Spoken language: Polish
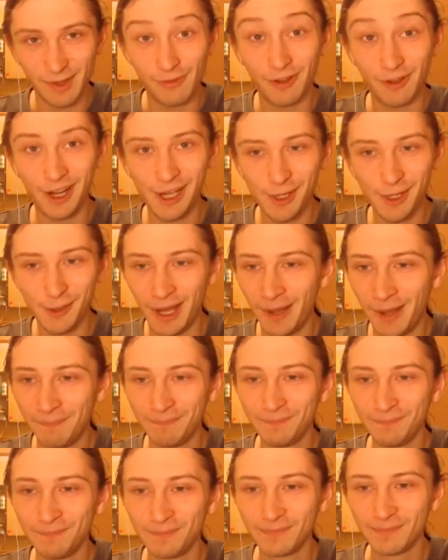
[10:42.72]
waliła.
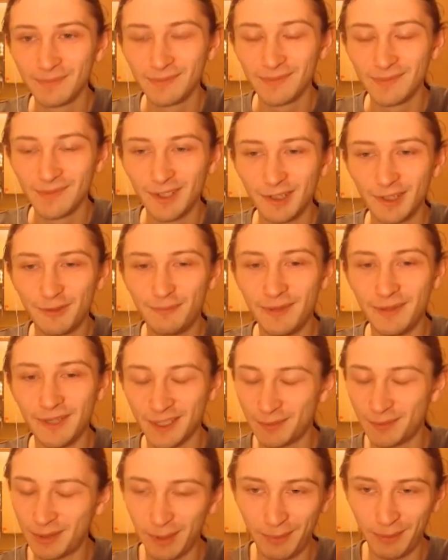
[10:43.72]
W
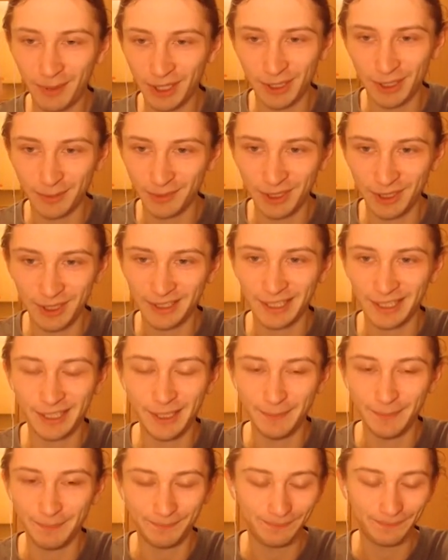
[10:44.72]
pysk, przepraszam, mi się
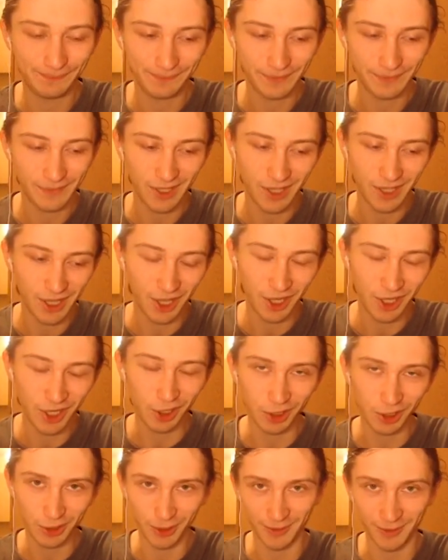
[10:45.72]
taki
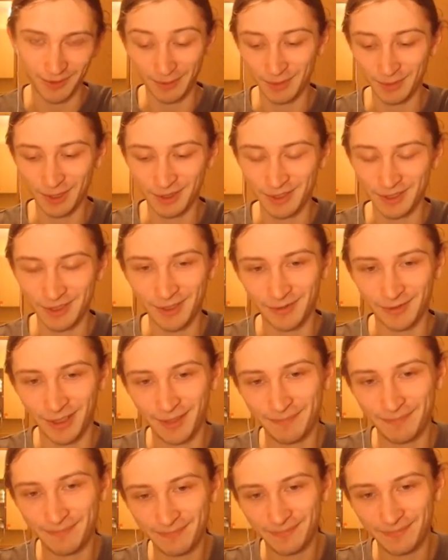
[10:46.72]
rynsztok we mnie
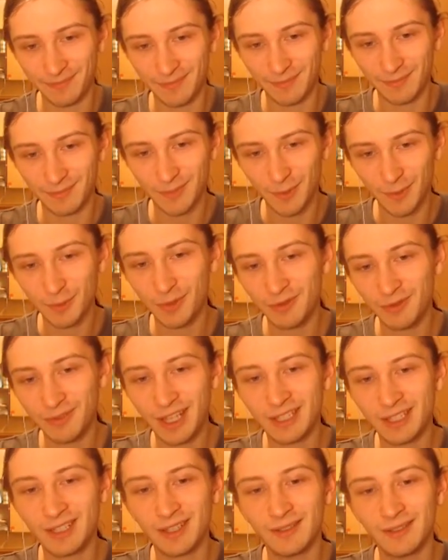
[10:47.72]
odzywa. No bo
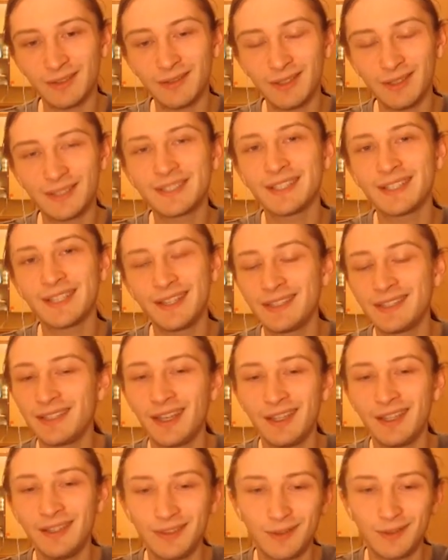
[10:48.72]
wiecie, jest
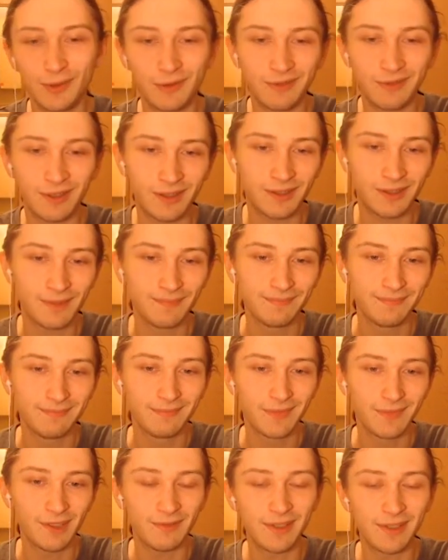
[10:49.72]
sesja i człowiek
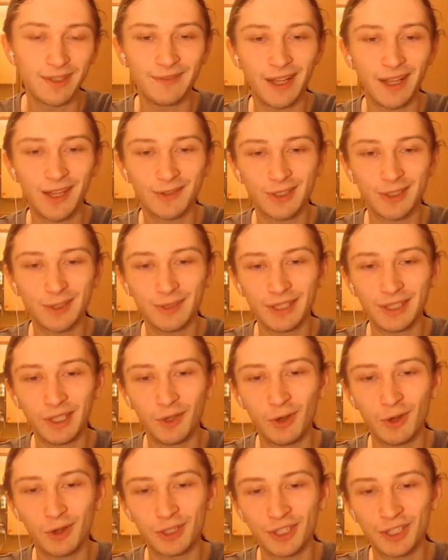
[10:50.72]
wyzwala w sobie
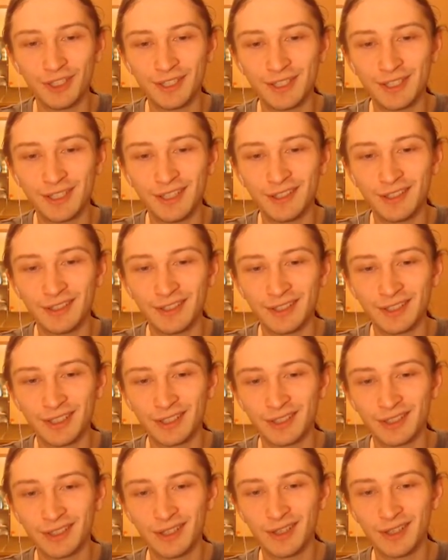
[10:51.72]
najgorsze instynkty
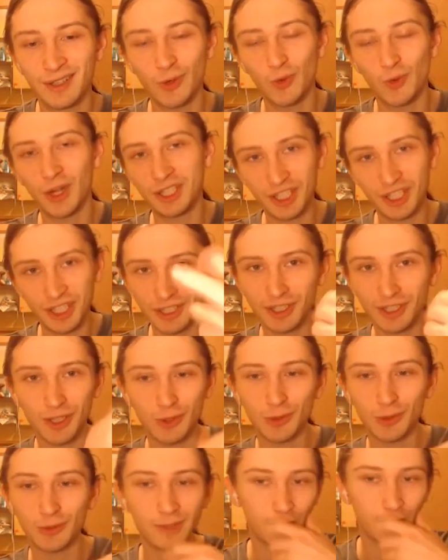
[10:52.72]
też. Łaciny
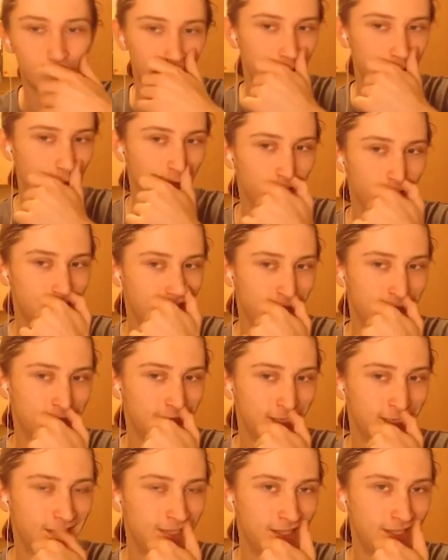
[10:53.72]
się człowiek uczy podczas
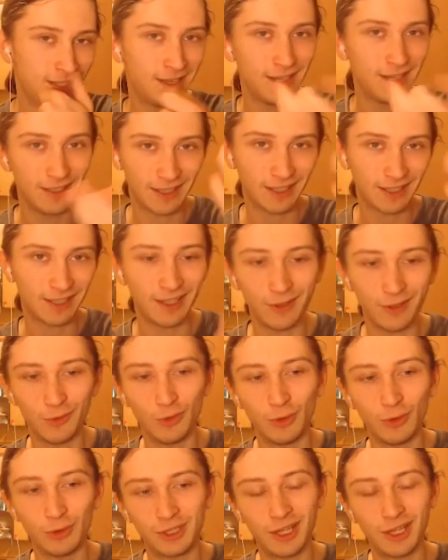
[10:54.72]
sesji takiej
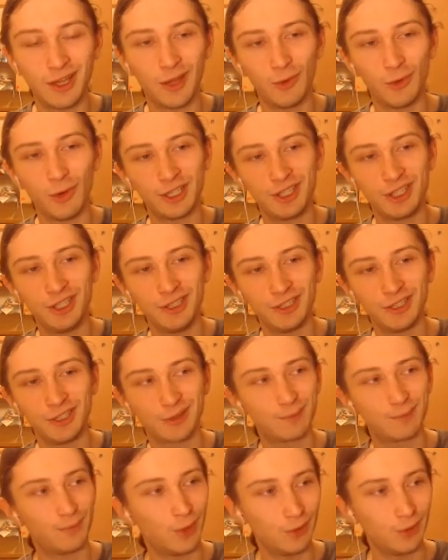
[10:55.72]
łączenia łaciny
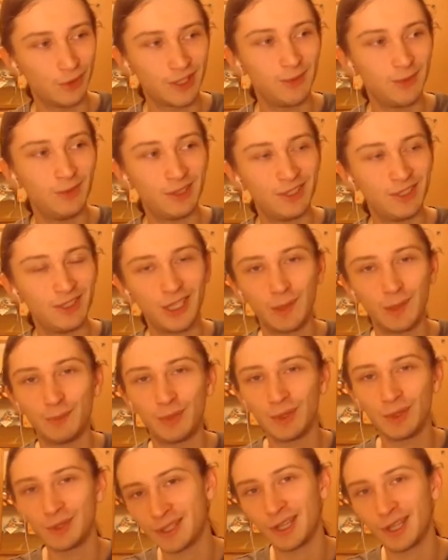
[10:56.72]
z polskim językiem,
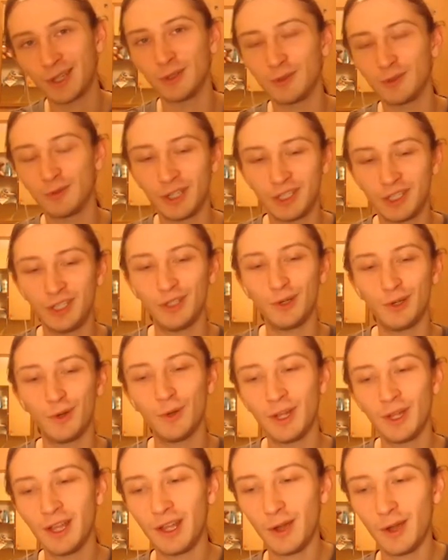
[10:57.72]
polskiego z
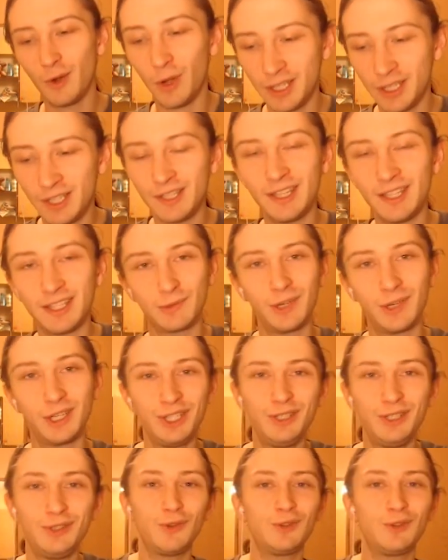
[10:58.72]
łaciną, łaciny z
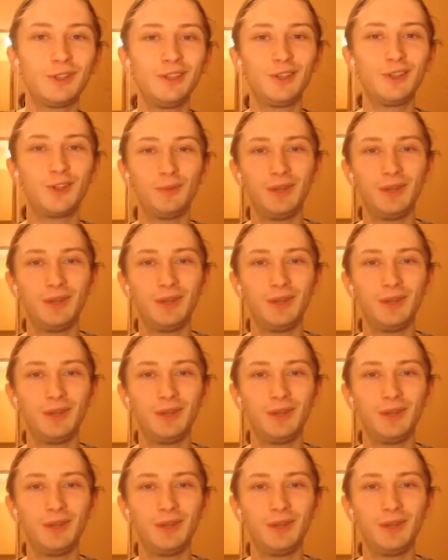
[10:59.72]
łaciną, czyli